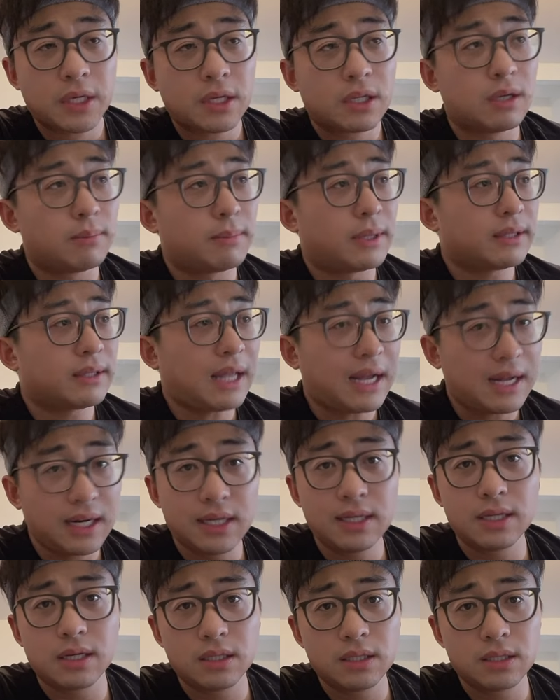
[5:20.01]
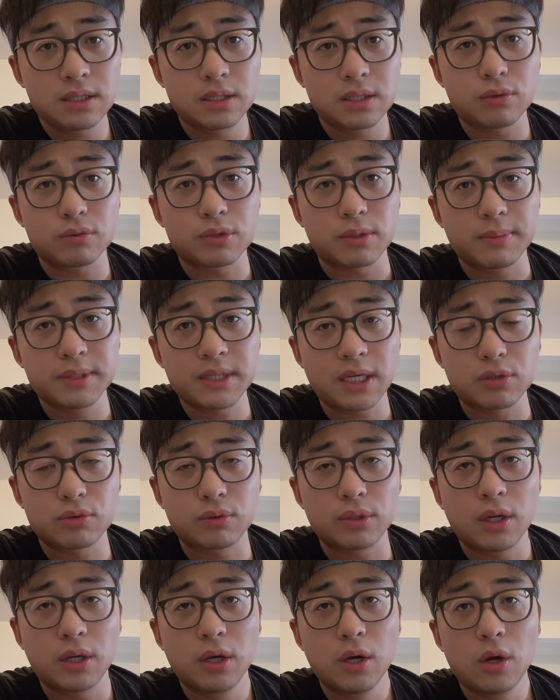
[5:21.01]
那么大连人的这种什么战
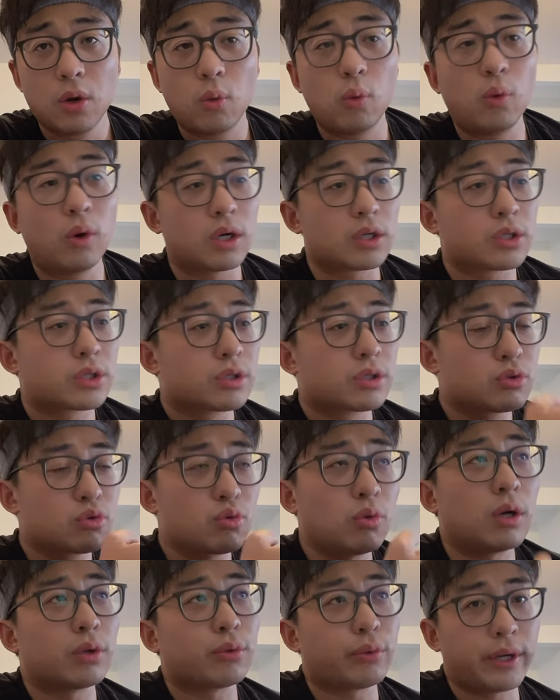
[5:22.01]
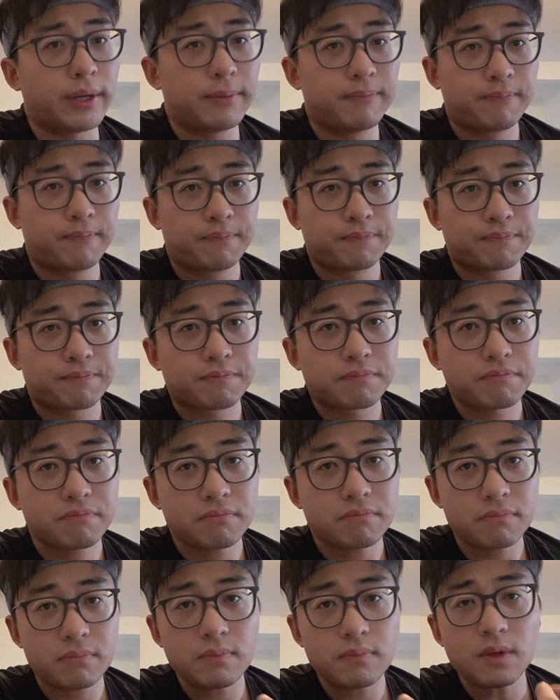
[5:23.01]
术呢？我是弱队，
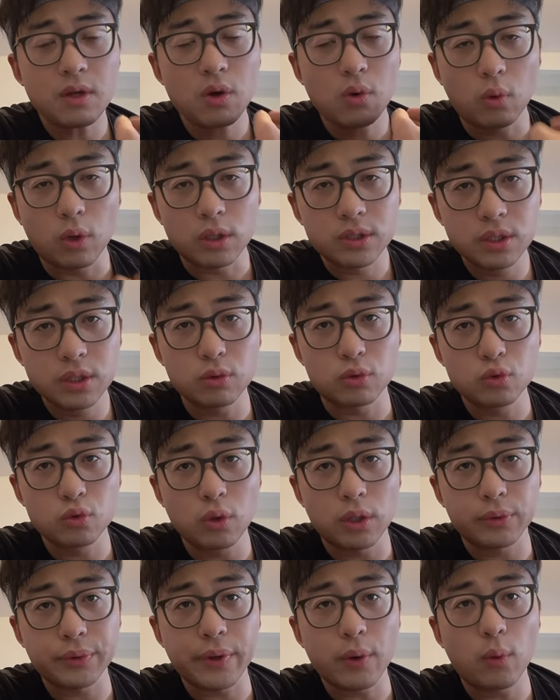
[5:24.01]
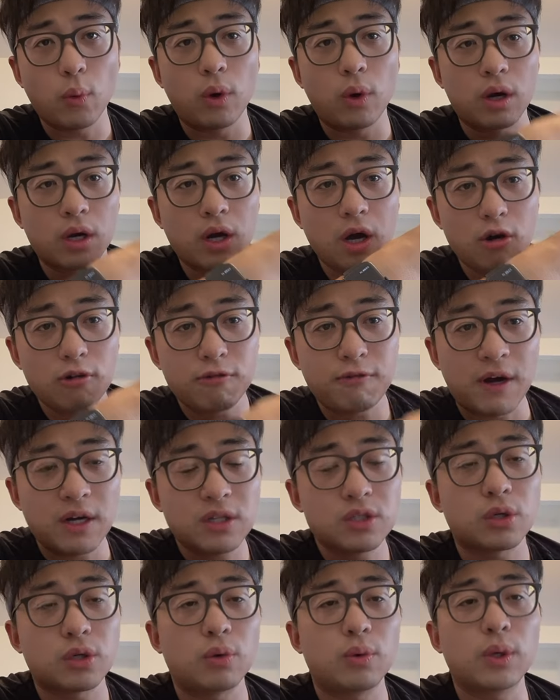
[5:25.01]
我是一种弱队，我靠
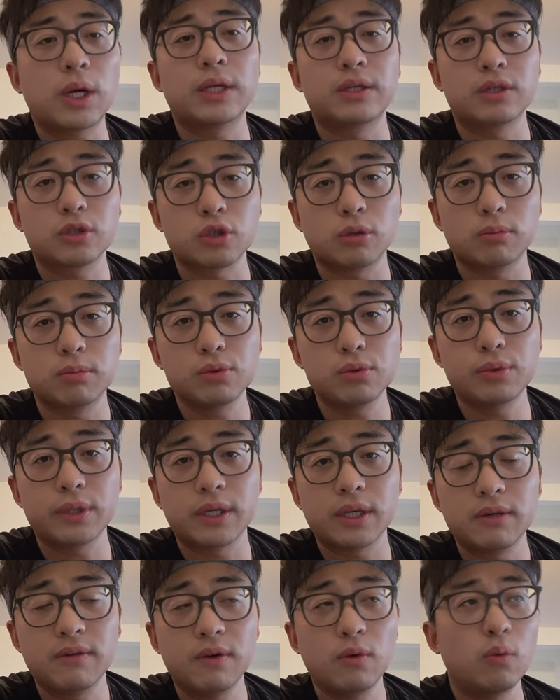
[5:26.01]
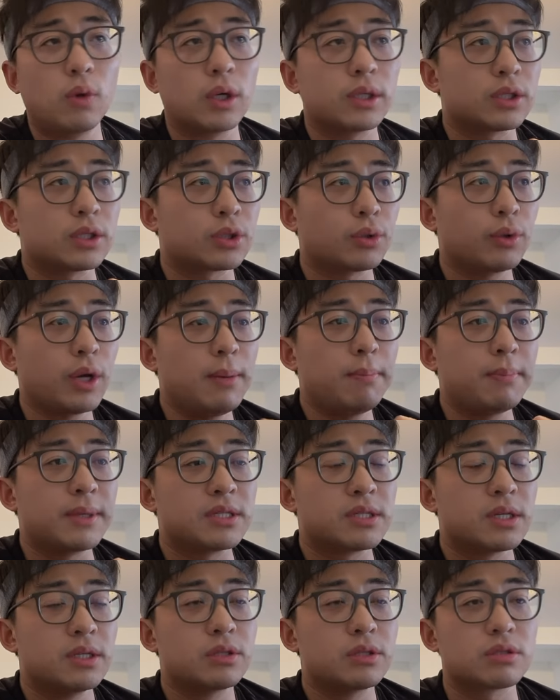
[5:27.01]
防守，我肯定守不住你，因为我的球员
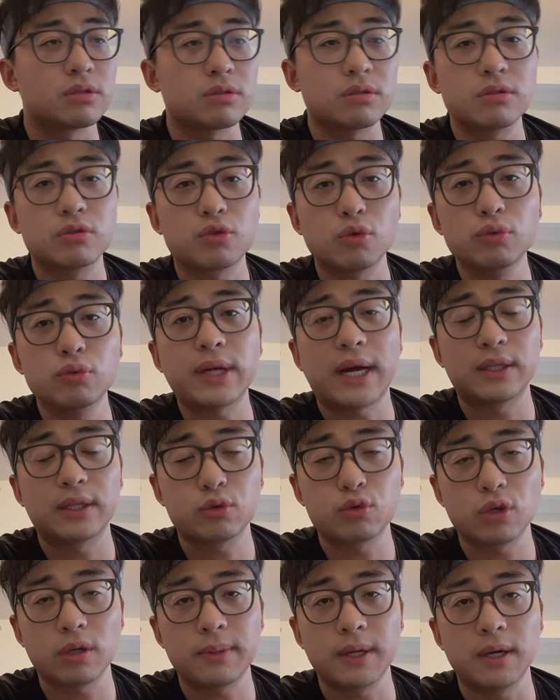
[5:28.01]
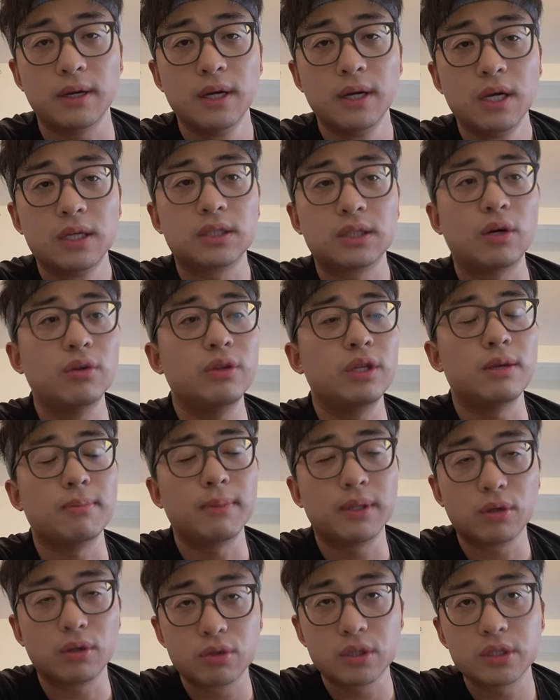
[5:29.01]
本身只是中甲的水平，然后你
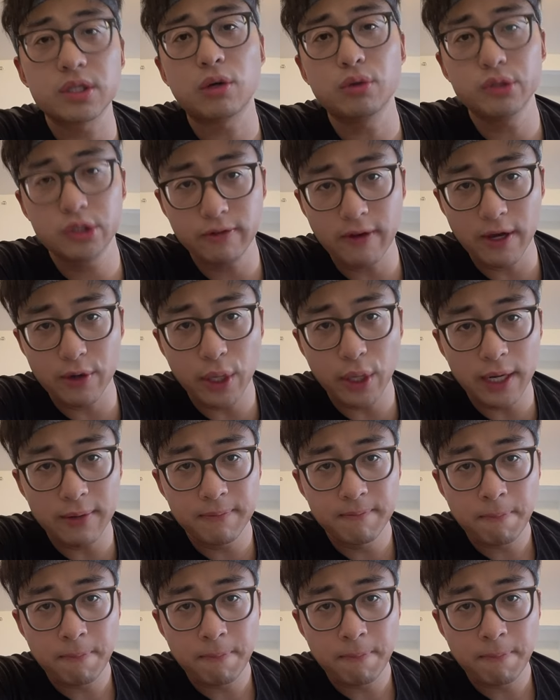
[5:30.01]
们都是超级外援，